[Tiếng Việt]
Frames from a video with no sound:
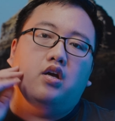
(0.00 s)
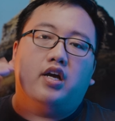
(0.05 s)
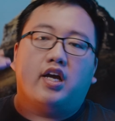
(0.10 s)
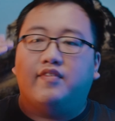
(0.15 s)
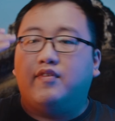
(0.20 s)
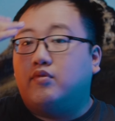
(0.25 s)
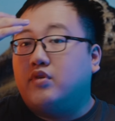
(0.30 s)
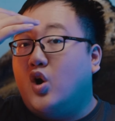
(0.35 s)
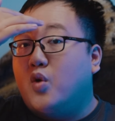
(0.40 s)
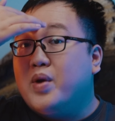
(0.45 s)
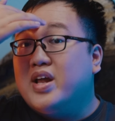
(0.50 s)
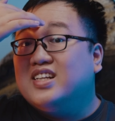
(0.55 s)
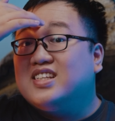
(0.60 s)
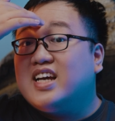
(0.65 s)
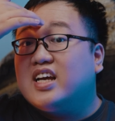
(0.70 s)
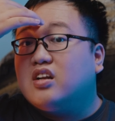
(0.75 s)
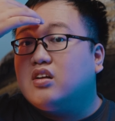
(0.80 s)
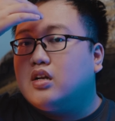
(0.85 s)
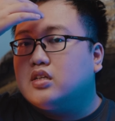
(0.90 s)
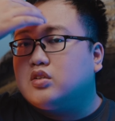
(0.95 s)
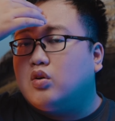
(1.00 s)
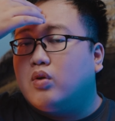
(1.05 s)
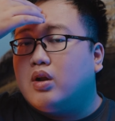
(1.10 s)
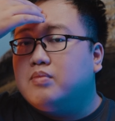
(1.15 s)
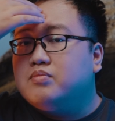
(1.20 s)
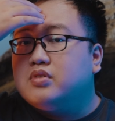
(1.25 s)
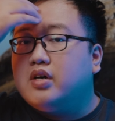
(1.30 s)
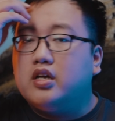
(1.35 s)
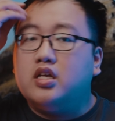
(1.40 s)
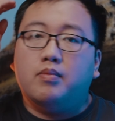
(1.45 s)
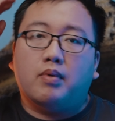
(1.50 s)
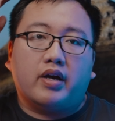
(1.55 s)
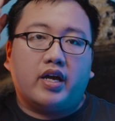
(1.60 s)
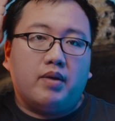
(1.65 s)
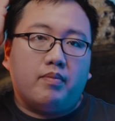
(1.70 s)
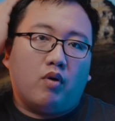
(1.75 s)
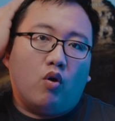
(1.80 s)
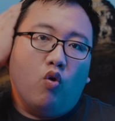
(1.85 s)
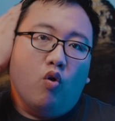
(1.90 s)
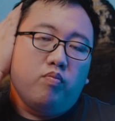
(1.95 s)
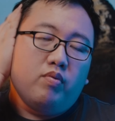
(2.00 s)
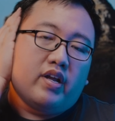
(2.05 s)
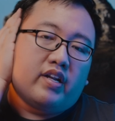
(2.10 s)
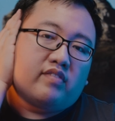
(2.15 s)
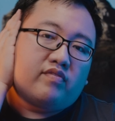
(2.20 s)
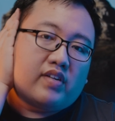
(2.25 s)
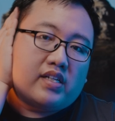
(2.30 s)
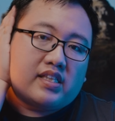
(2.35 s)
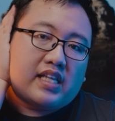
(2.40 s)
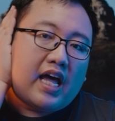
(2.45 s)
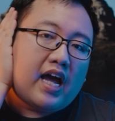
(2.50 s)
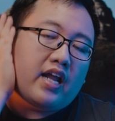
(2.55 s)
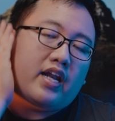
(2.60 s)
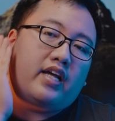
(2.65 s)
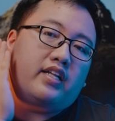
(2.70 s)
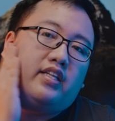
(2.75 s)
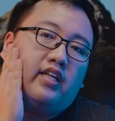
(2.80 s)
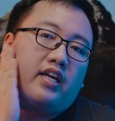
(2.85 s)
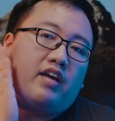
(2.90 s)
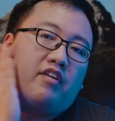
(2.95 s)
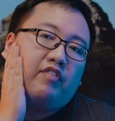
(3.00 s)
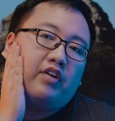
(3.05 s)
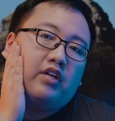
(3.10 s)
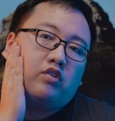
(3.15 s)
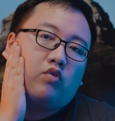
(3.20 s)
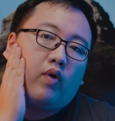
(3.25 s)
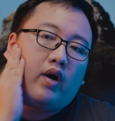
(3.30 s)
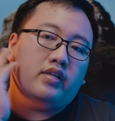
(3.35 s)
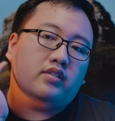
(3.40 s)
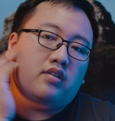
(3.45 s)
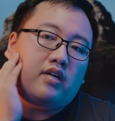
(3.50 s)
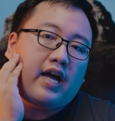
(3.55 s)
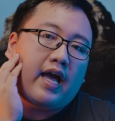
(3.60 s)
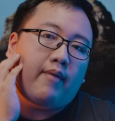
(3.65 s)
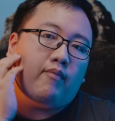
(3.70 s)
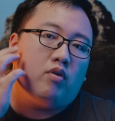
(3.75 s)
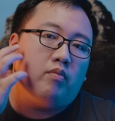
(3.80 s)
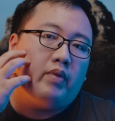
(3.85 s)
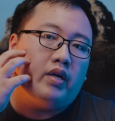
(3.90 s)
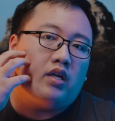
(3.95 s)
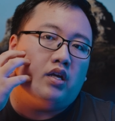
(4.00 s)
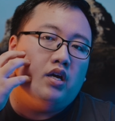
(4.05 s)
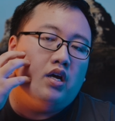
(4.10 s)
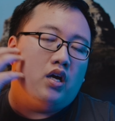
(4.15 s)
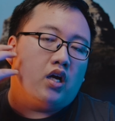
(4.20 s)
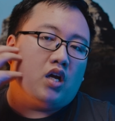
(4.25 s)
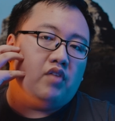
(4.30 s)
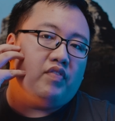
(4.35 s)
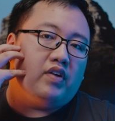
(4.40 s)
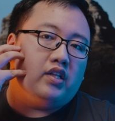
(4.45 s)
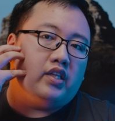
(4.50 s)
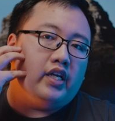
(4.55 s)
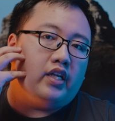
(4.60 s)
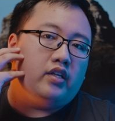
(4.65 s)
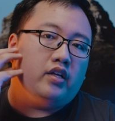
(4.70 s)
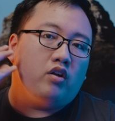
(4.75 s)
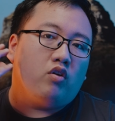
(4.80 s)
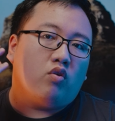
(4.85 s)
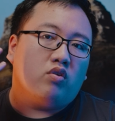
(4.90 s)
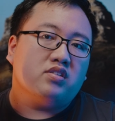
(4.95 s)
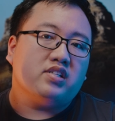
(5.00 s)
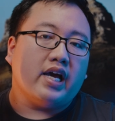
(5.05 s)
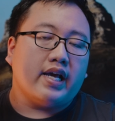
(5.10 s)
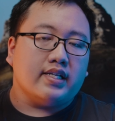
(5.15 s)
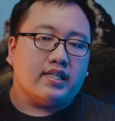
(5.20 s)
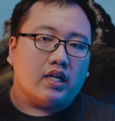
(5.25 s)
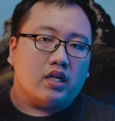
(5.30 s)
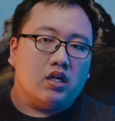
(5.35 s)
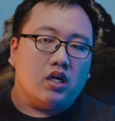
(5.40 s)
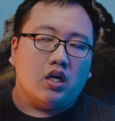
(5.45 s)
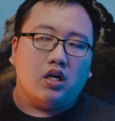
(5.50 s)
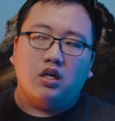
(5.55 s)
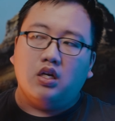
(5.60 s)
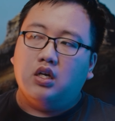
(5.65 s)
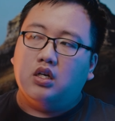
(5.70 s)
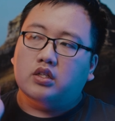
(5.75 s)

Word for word: Cái vòng đầu bên trên nó là sáu mươi lăm rưỡi, nhưng mà khi mà úp đến phần tai này thì phần quai xương hàm của mình, cái phần thịt này nó còn dày ra nữa.